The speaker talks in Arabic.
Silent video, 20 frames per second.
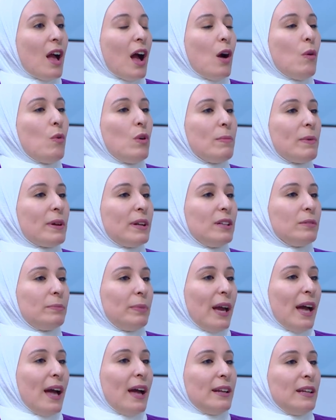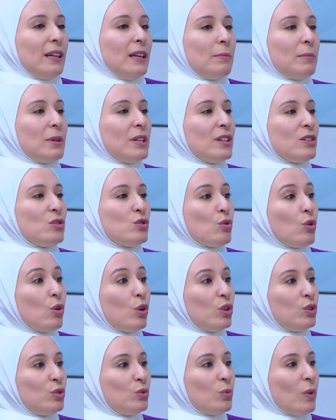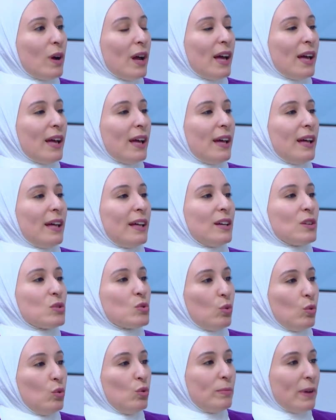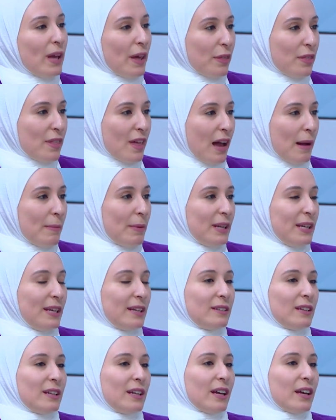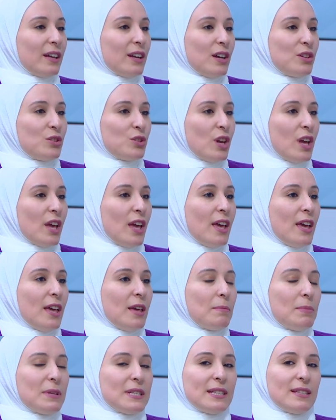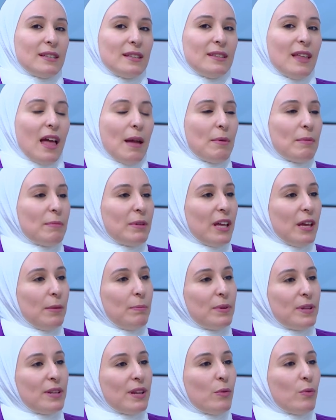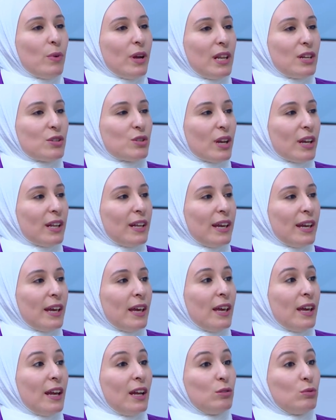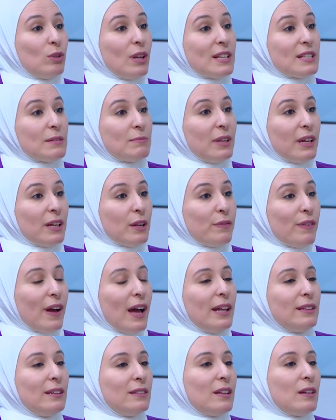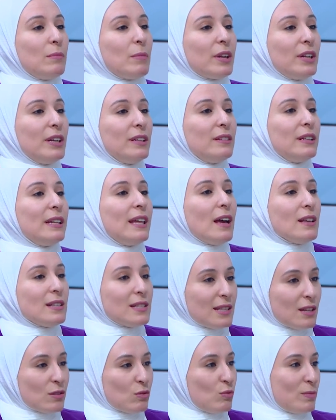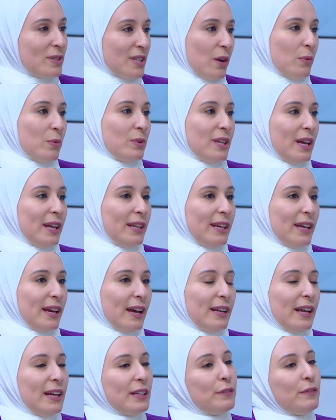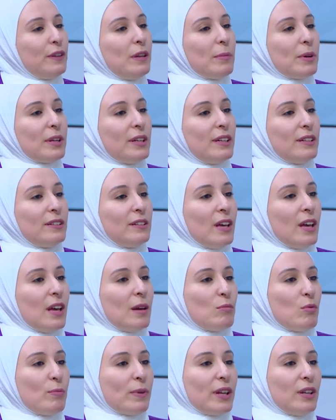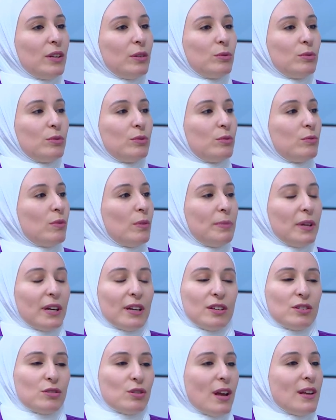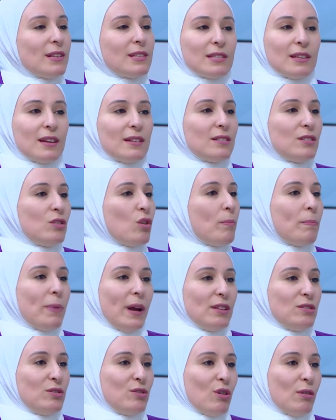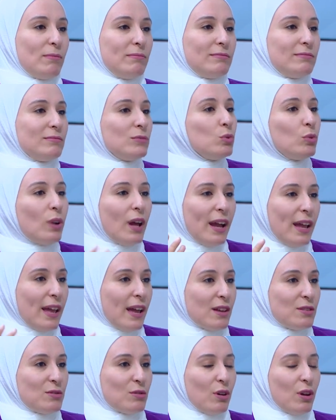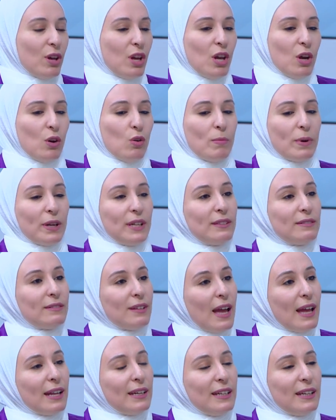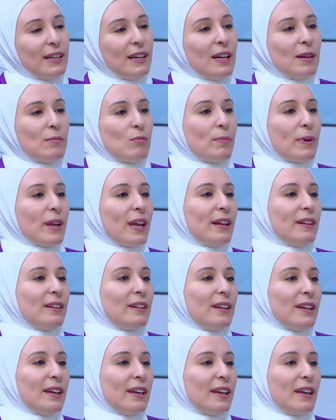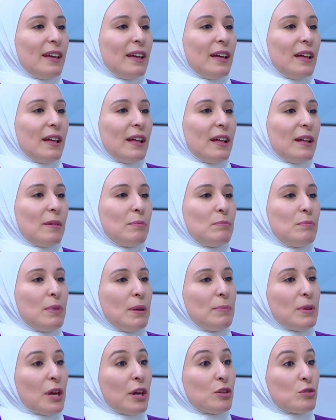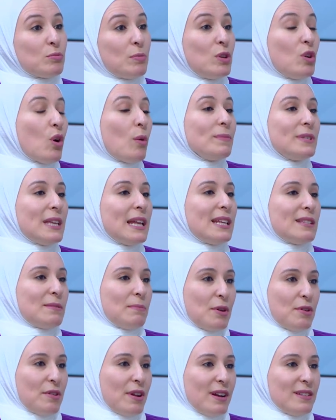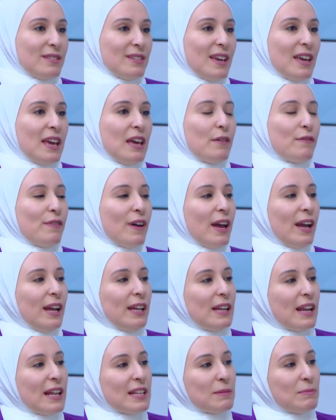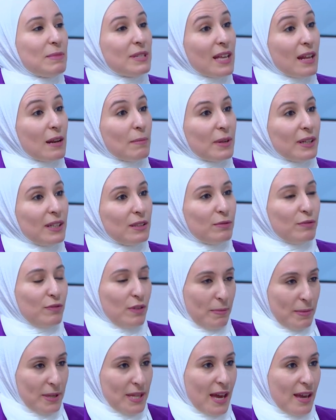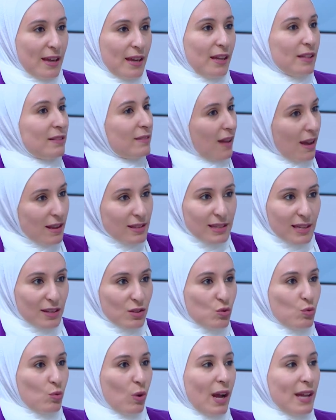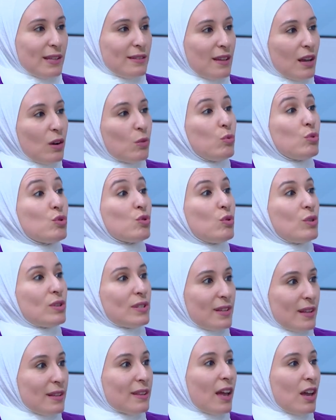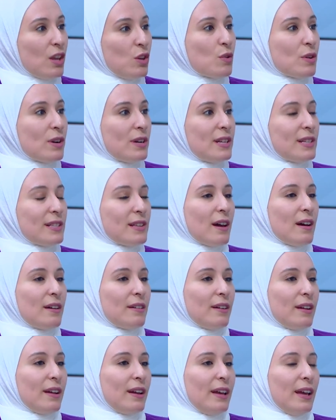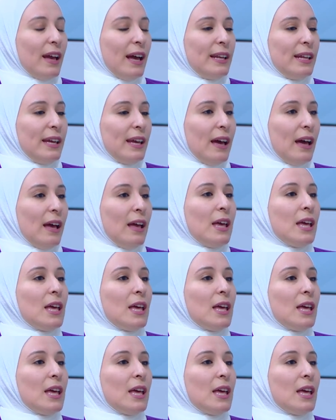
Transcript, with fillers: أو المريض بيعاني من جهد وصعوبة أثناء عملية الإخراج بس دائما بنحب ننوه لشغلة أنه لازم نعرف عادة المريض اللي أصلا هو متعود عليها يعني في مريض ممكن يكون هو بيخرج أصلا يوم بعد يوم طول حياته ومريض ثاني ممكن آه، بيخرج باليوم ثلاث مرات فاحنا لازم نسال المريض في البدايه انت اصلا شو عادتك وشو التغير اللي صار مم. آه، نعم. عليها